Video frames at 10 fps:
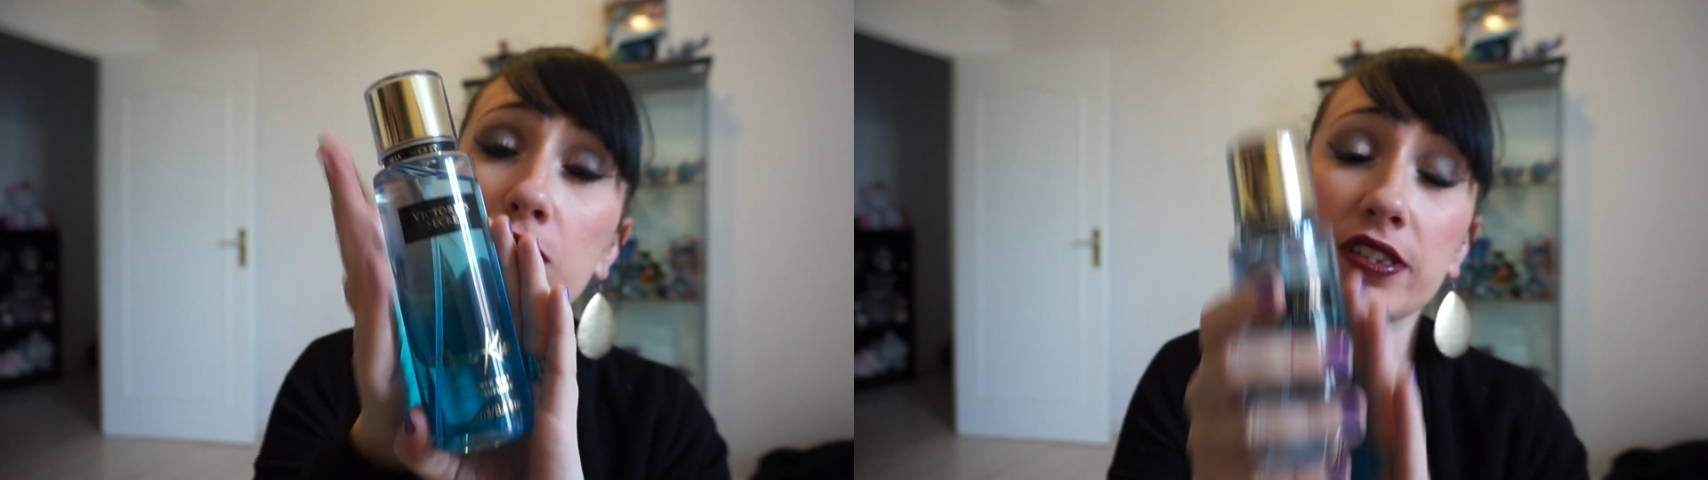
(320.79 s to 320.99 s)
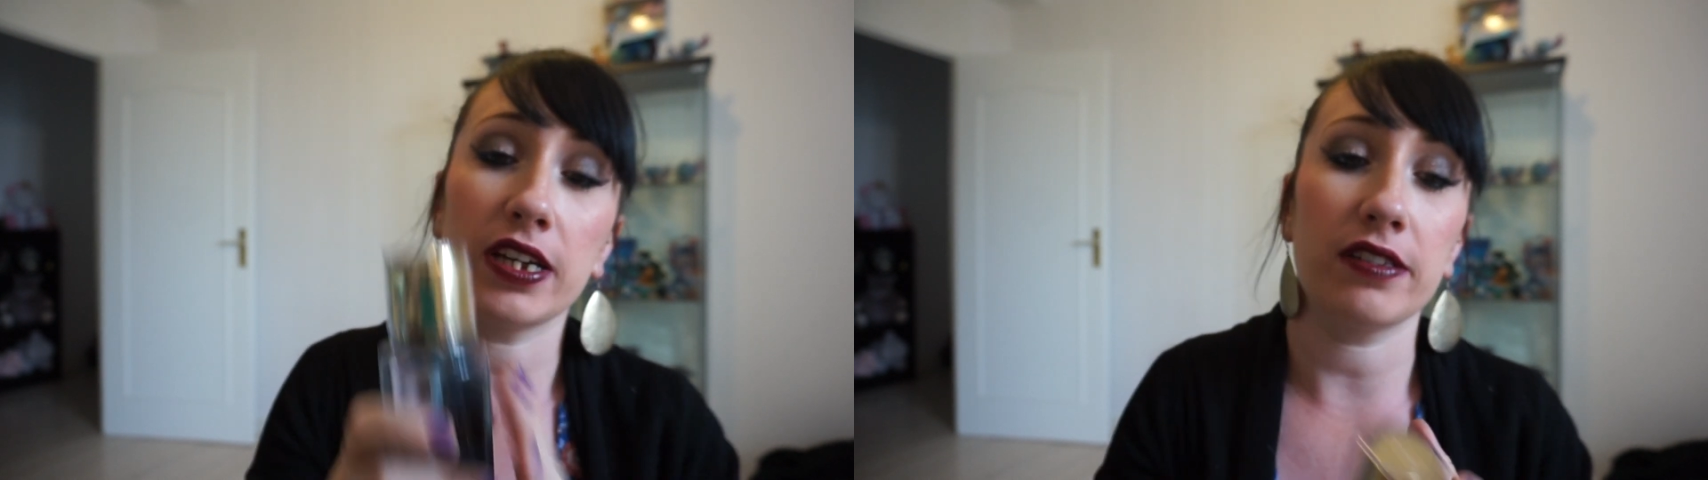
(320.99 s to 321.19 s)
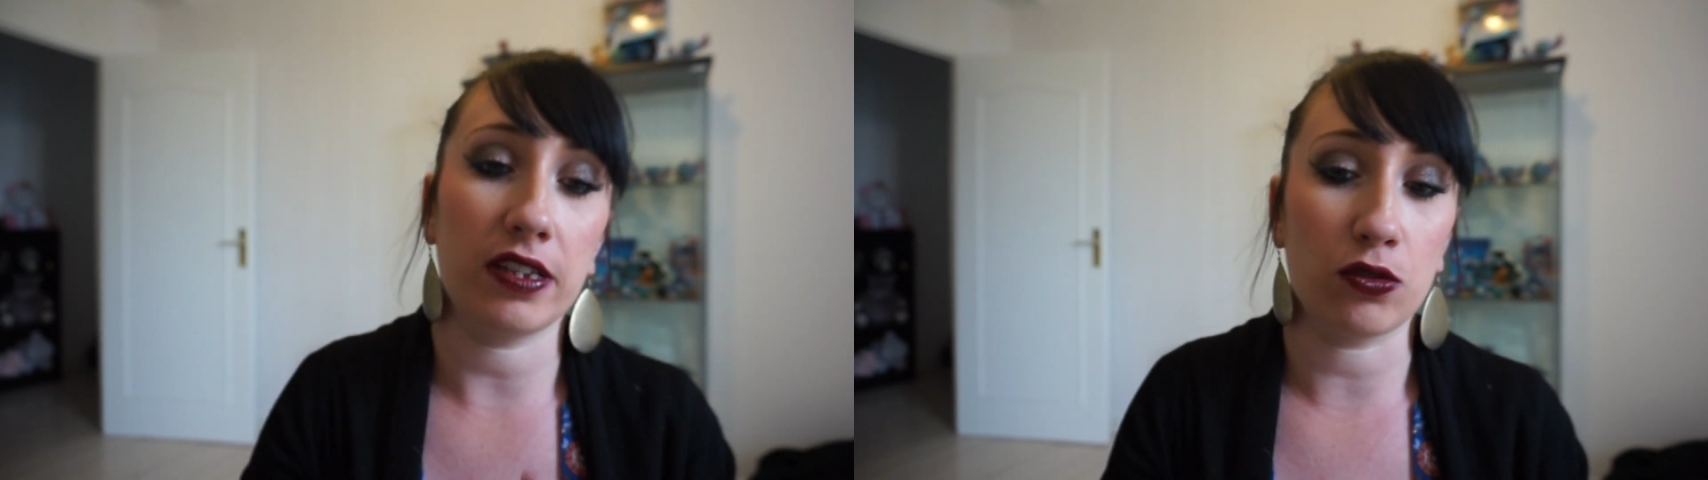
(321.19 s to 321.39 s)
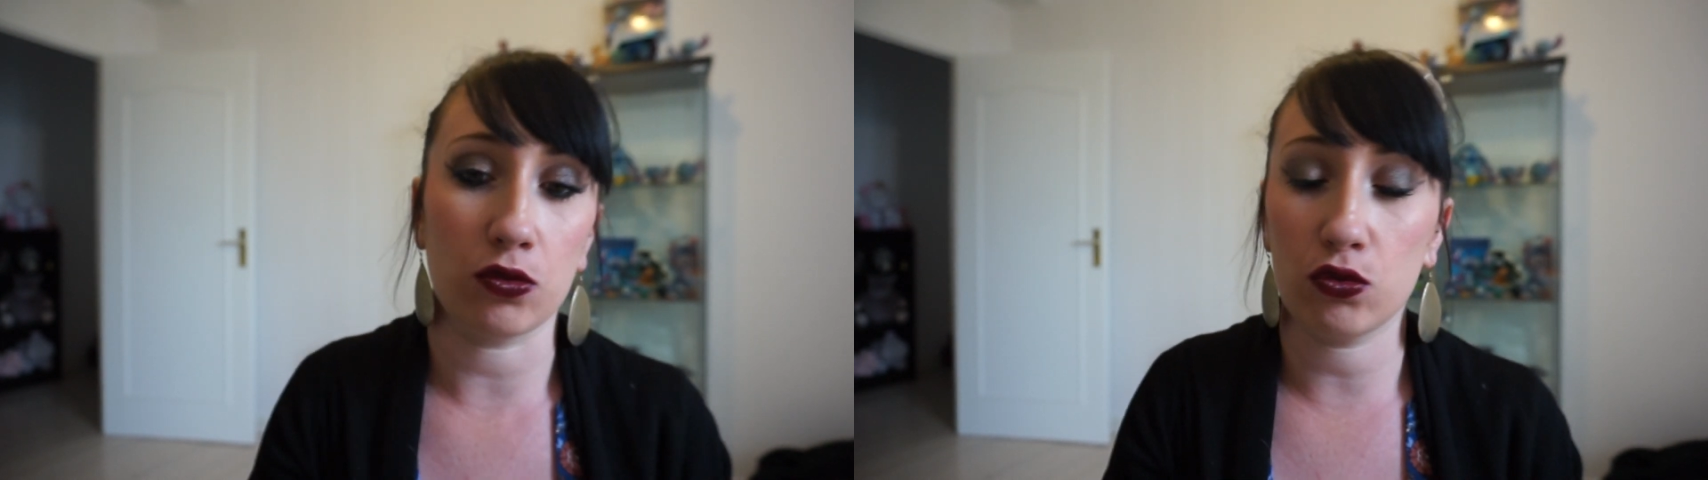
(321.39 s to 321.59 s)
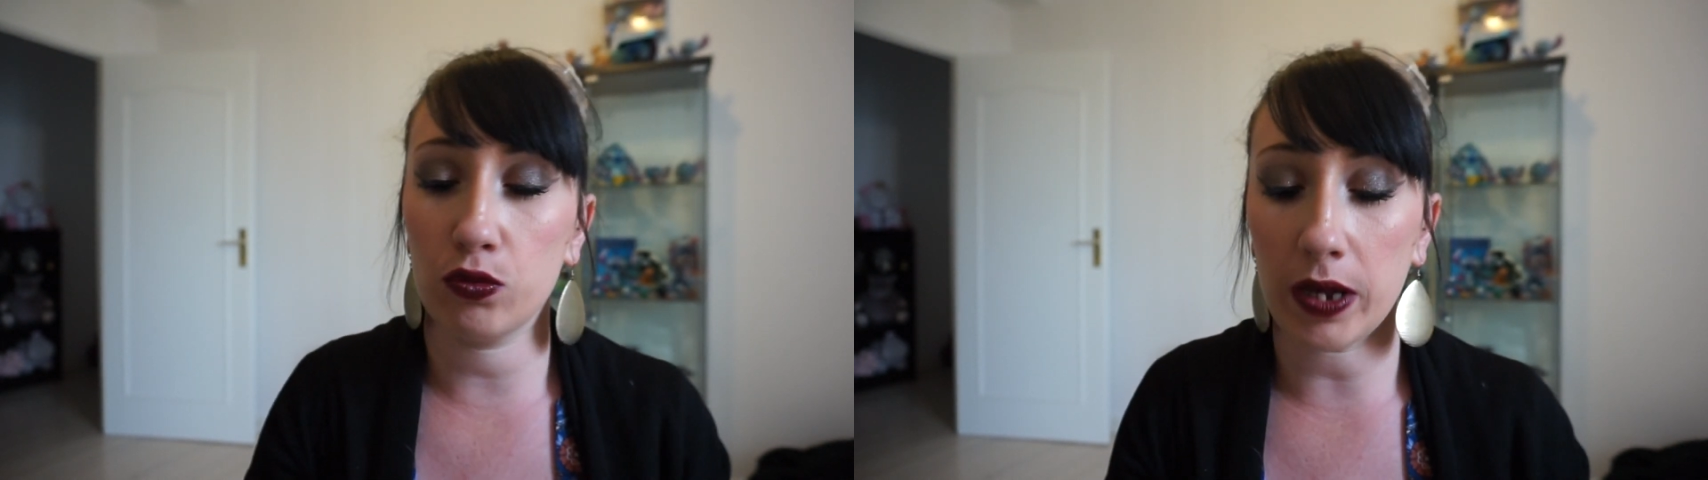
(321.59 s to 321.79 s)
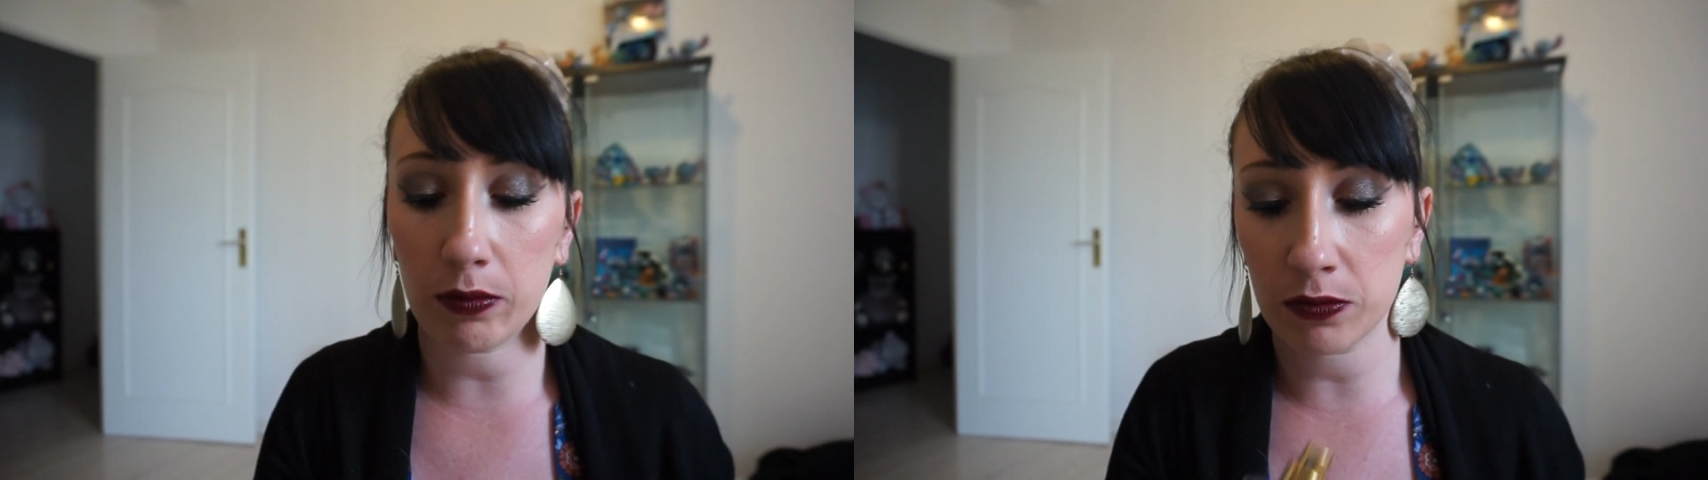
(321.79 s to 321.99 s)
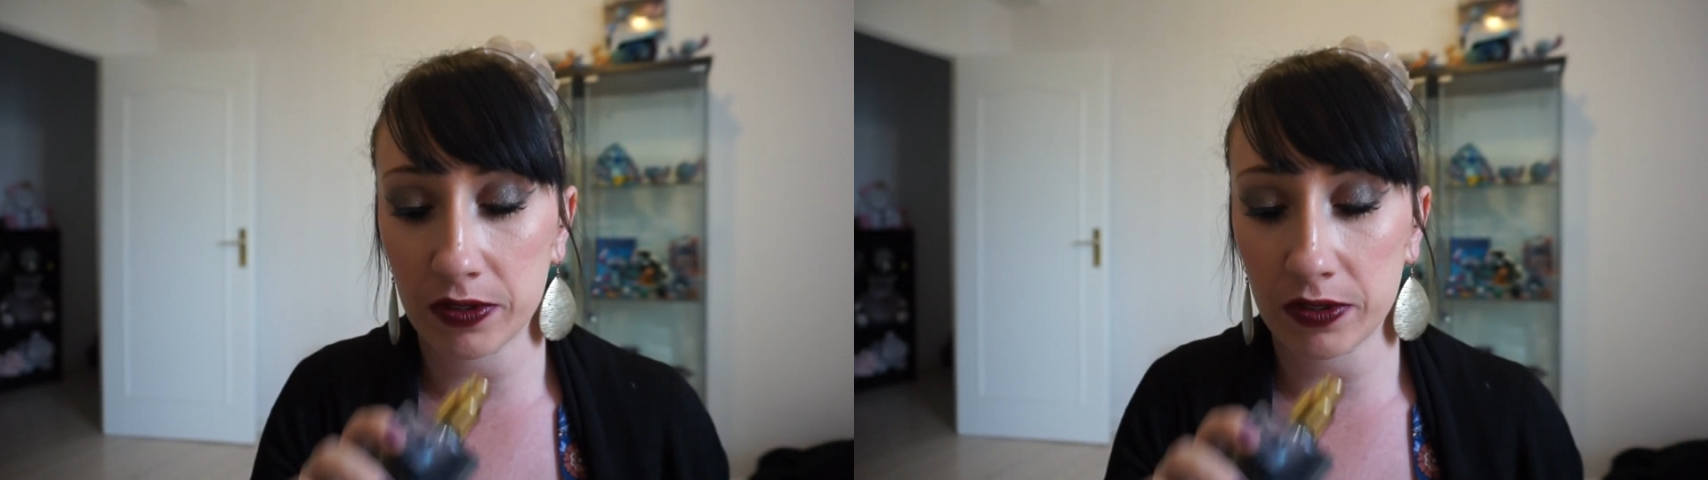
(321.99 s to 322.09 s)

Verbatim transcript: ça, ça sent super bon.